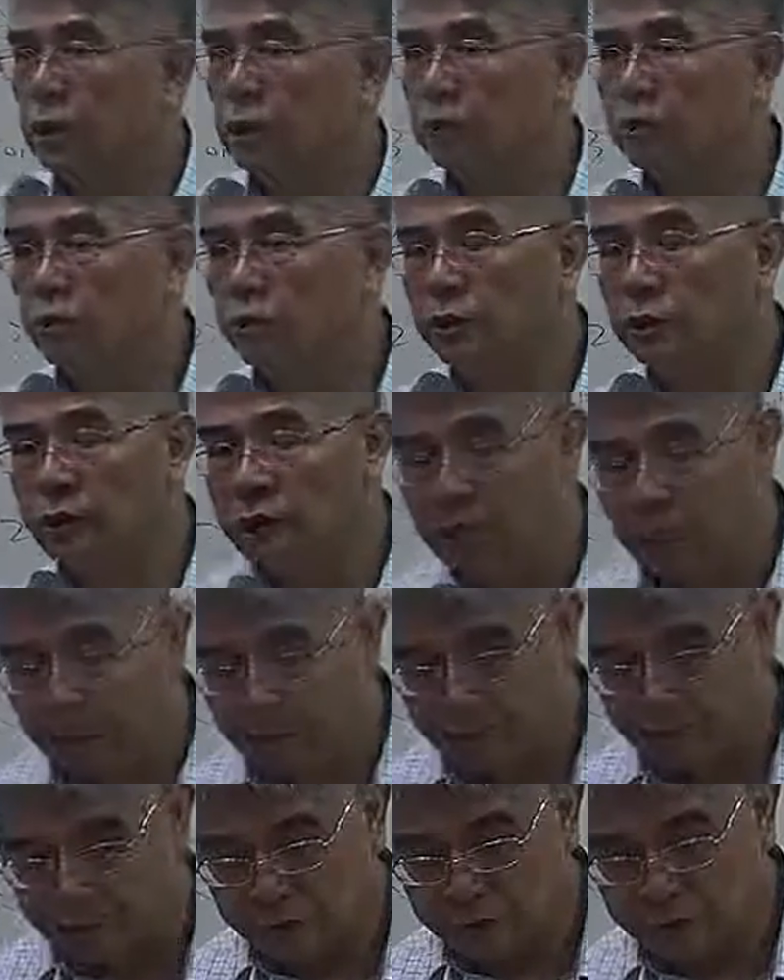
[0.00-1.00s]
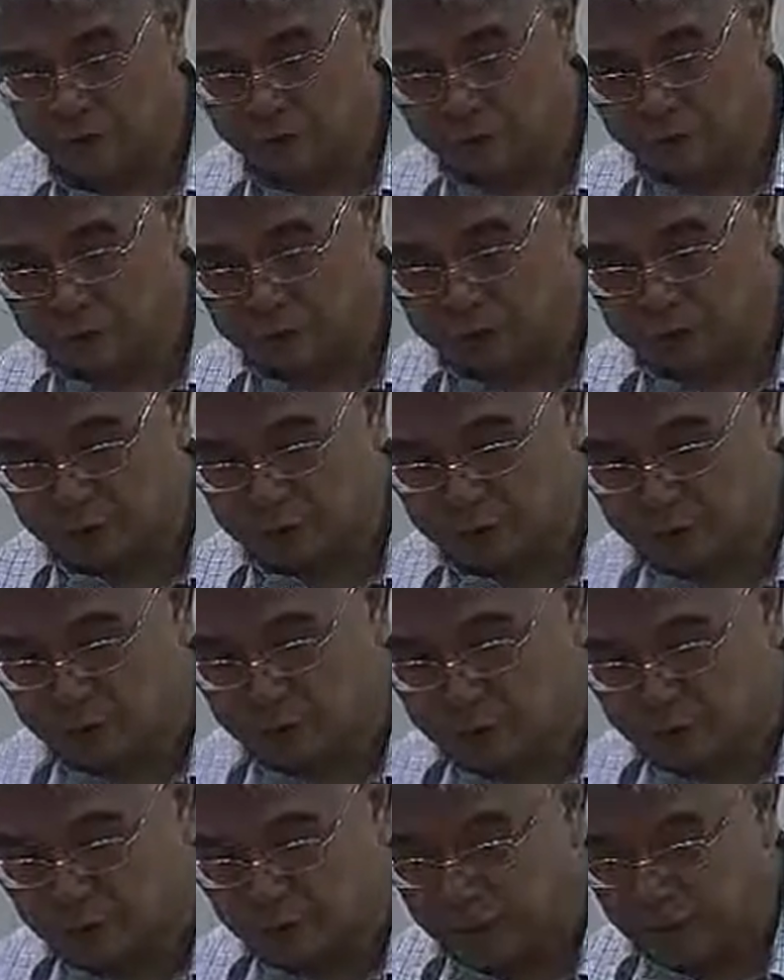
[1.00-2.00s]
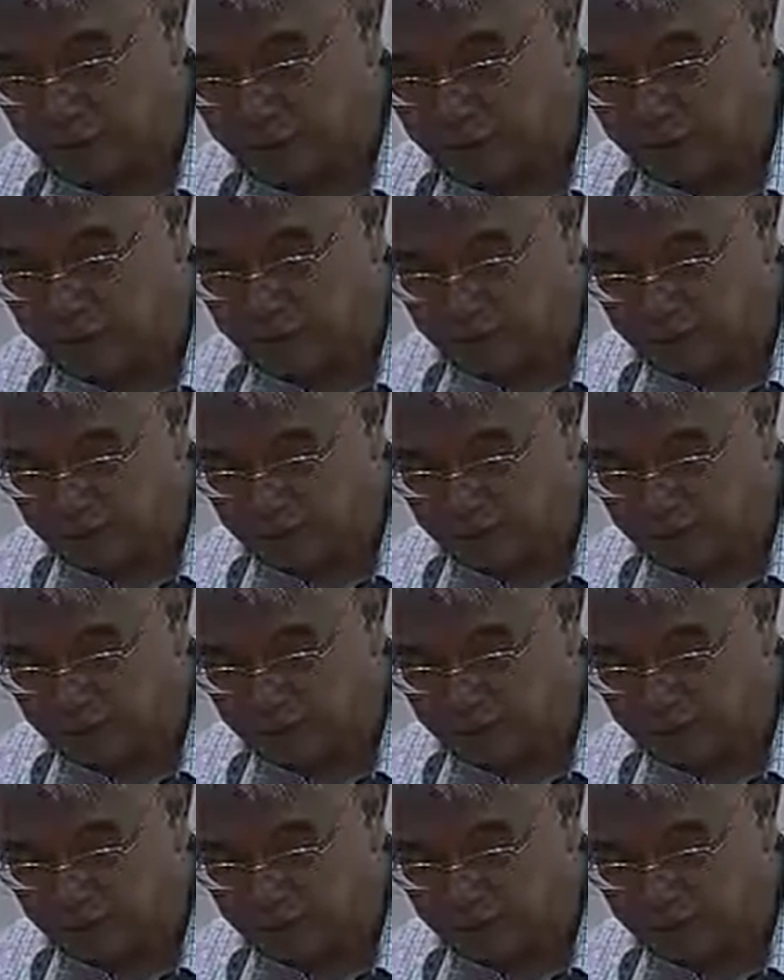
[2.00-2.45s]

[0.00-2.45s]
销售量的这个例子来看的话，